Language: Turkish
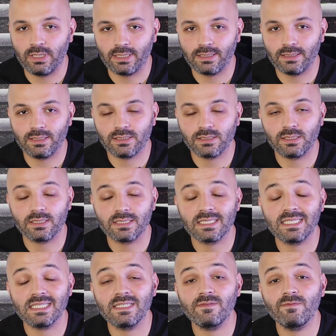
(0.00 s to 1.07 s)
arkadaşlar.
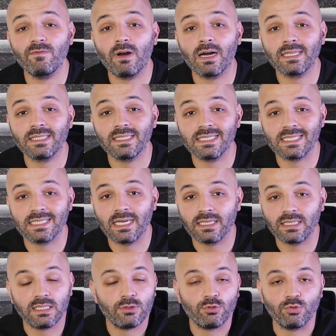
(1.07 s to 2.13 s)
Sizin
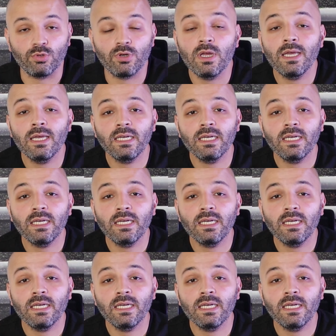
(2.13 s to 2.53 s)
vaktinizden gidiyor.